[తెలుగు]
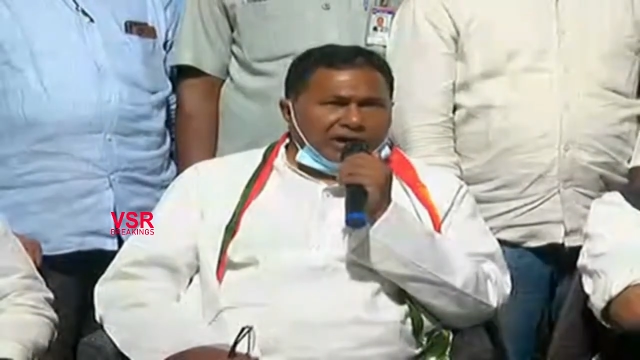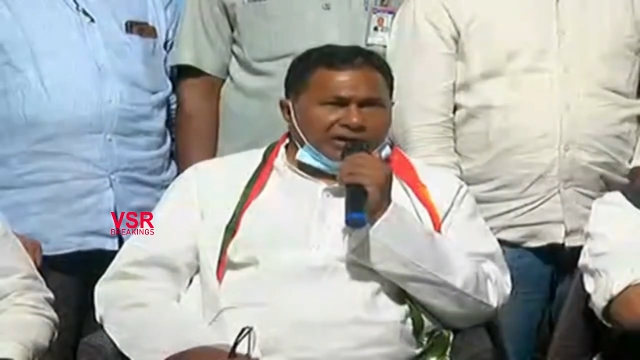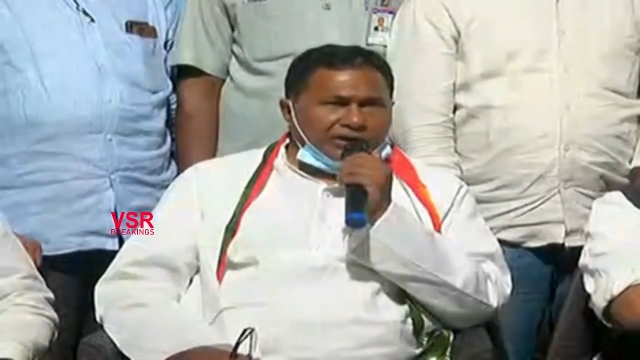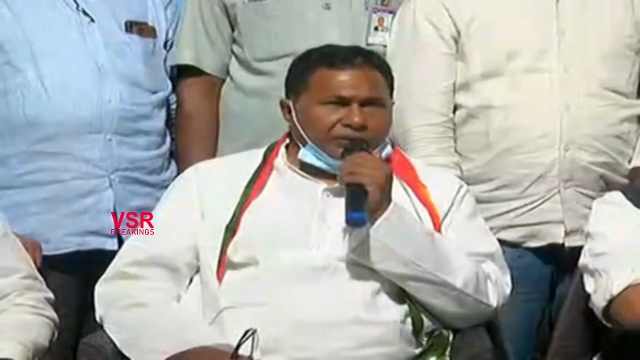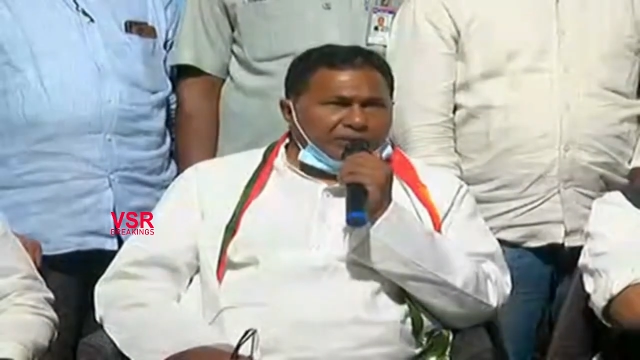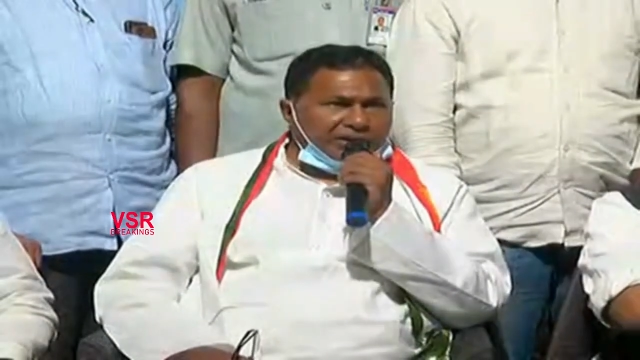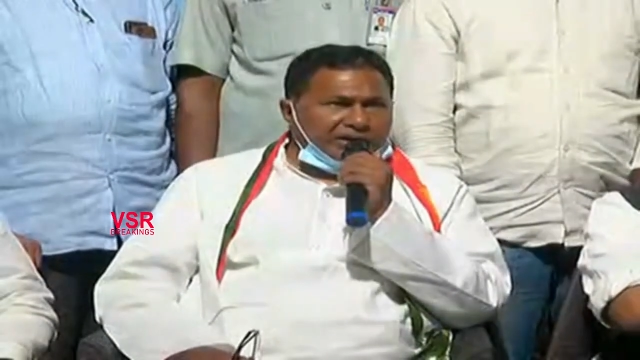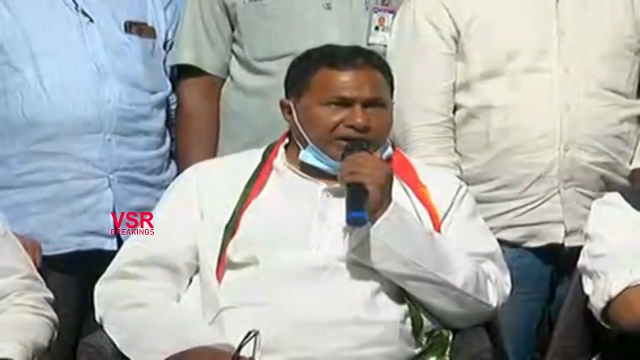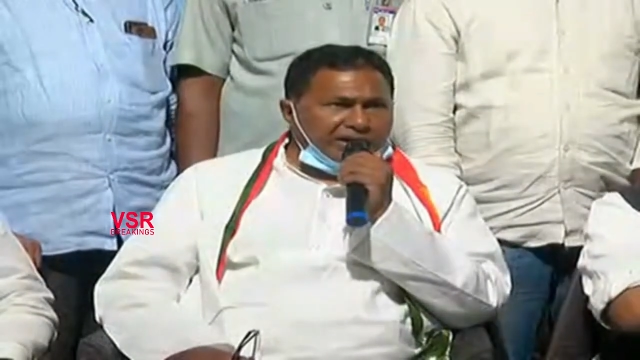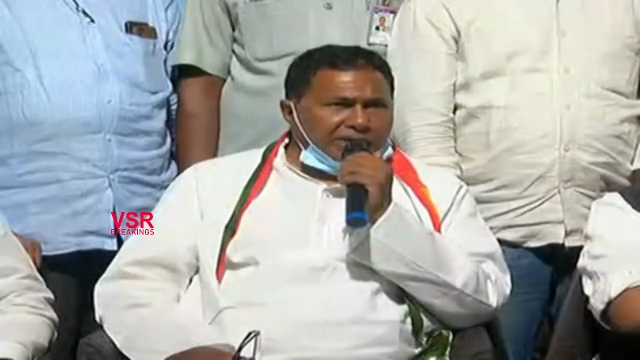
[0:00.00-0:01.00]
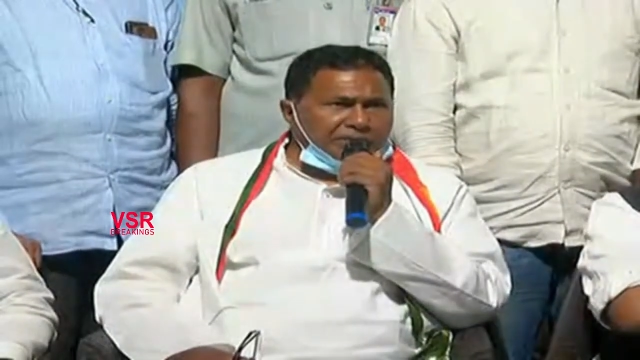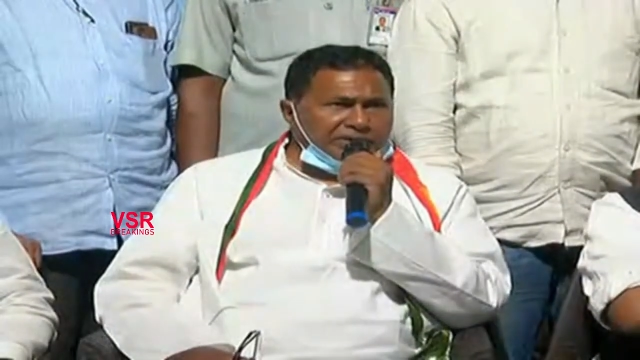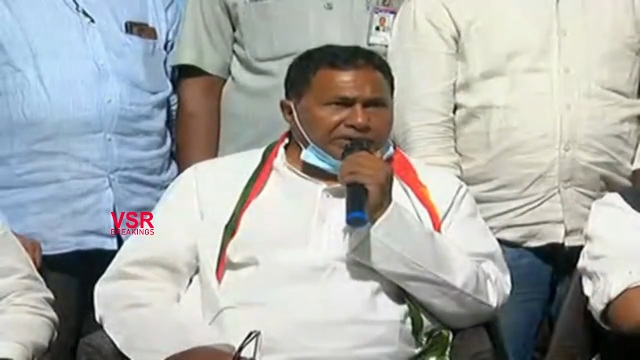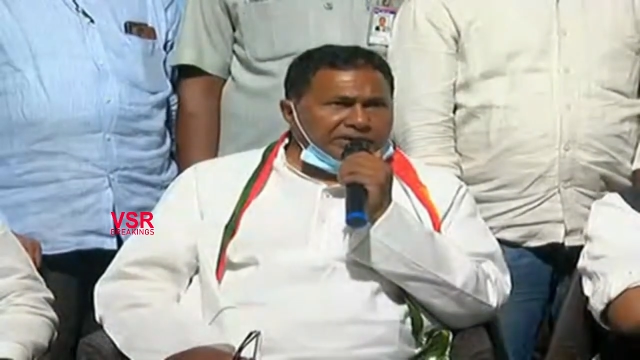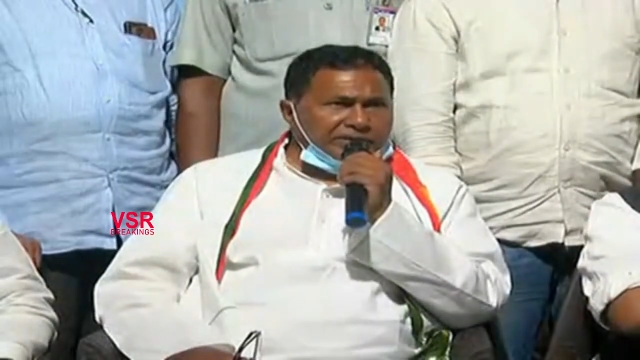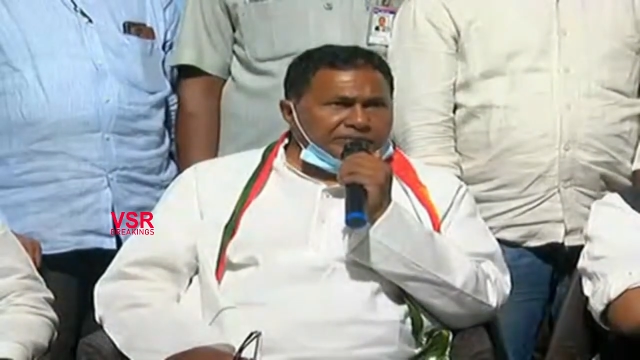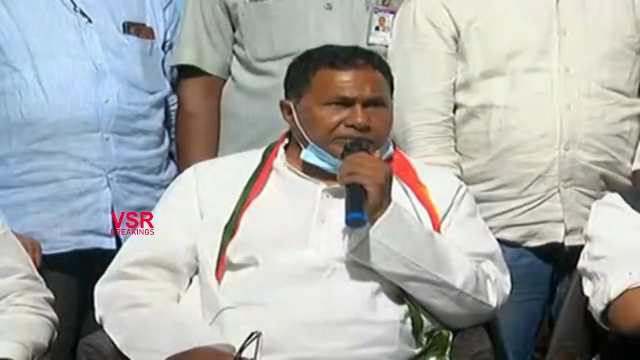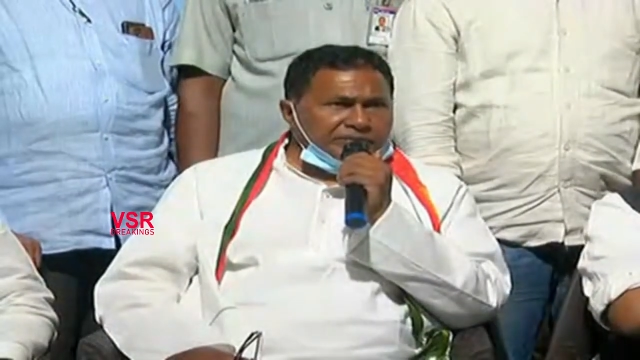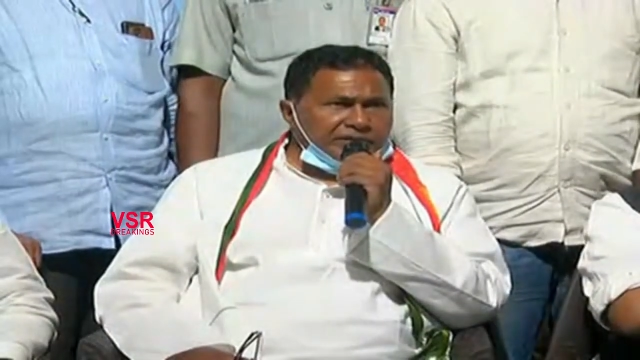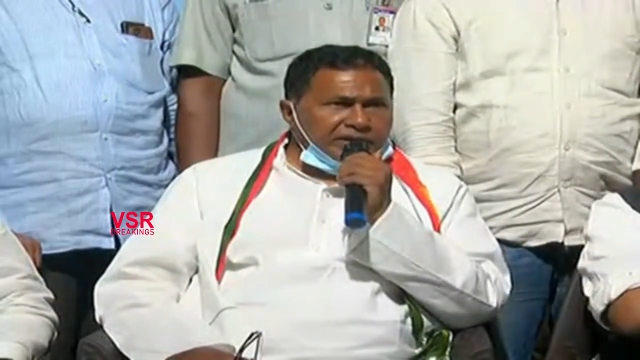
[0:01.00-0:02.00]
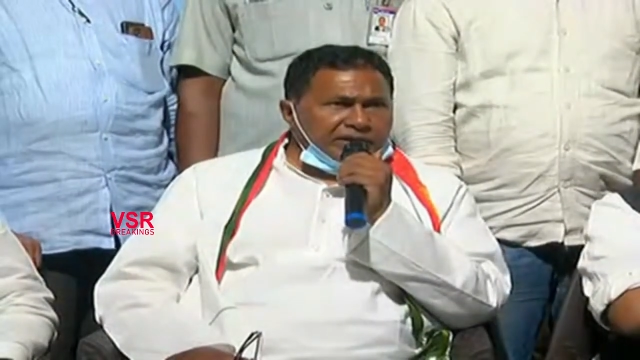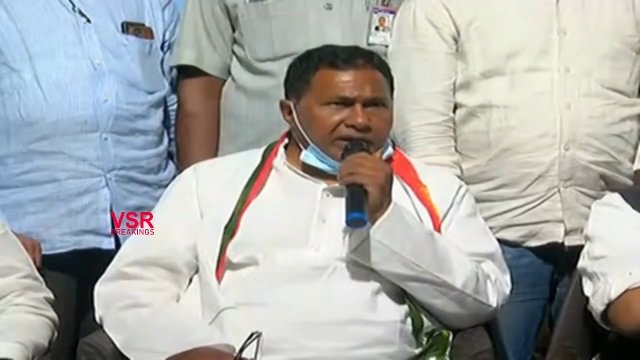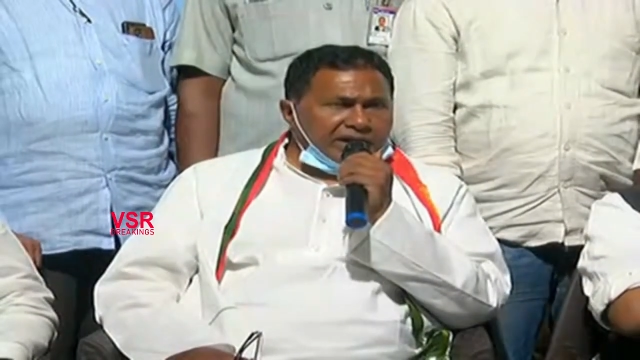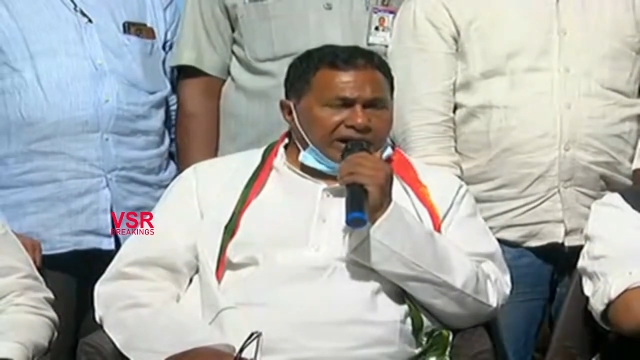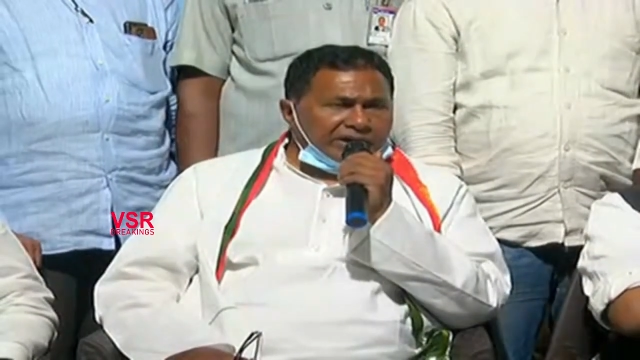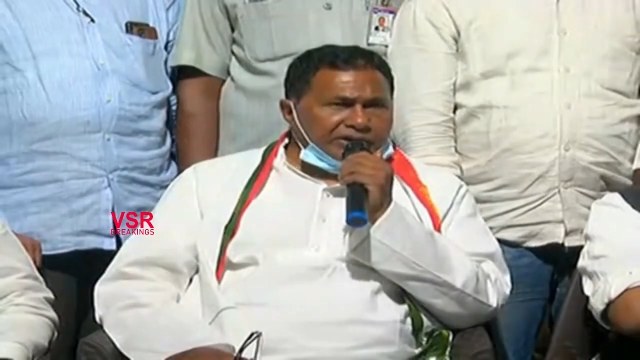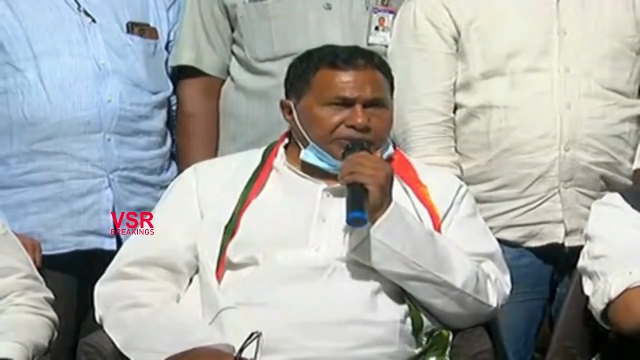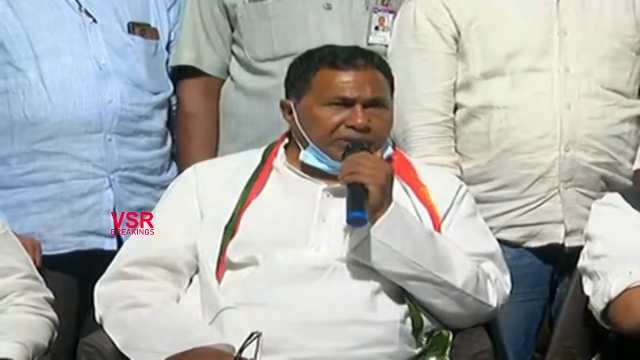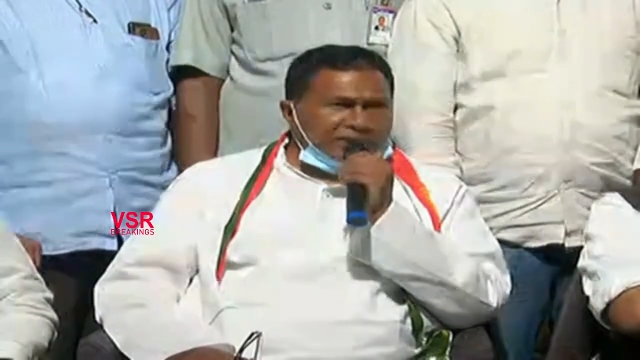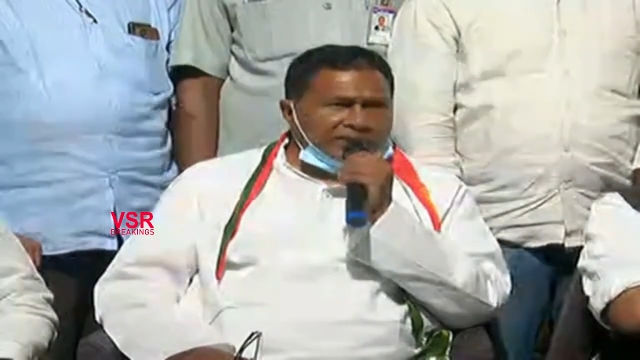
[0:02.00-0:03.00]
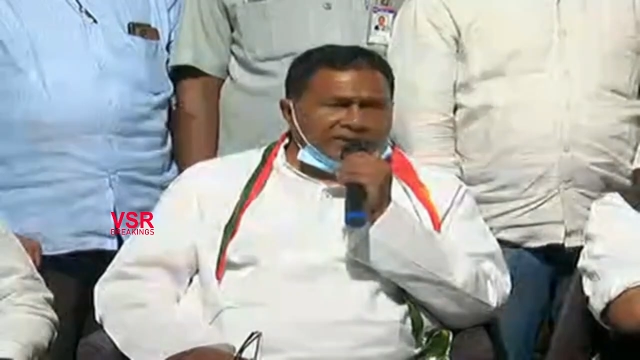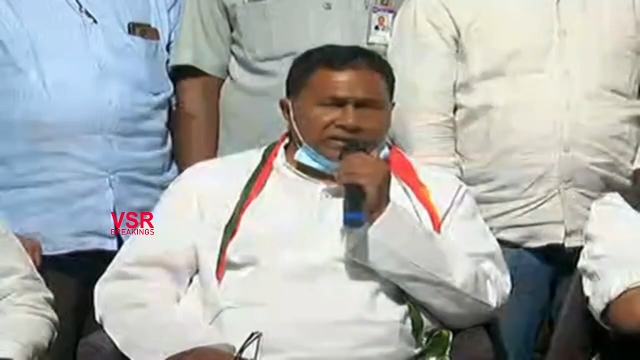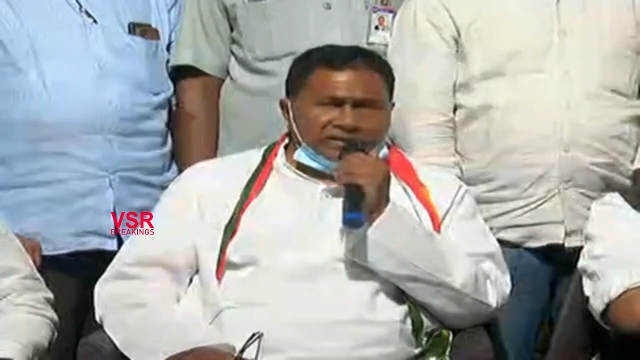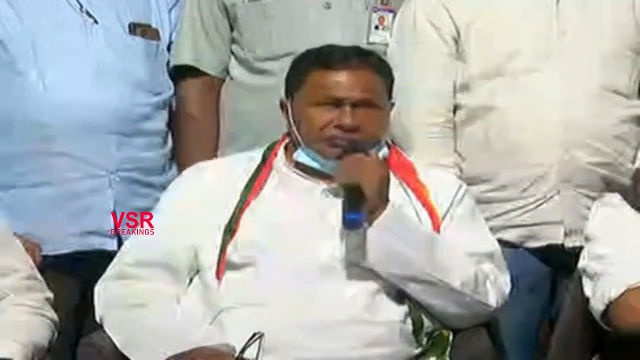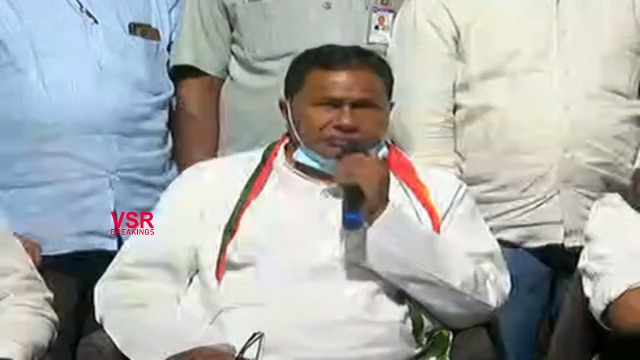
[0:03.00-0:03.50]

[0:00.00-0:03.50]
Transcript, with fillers: కాంగ్రెస్ పార్టీని గెలిపించి కాంగ్రెస్ పార్టీ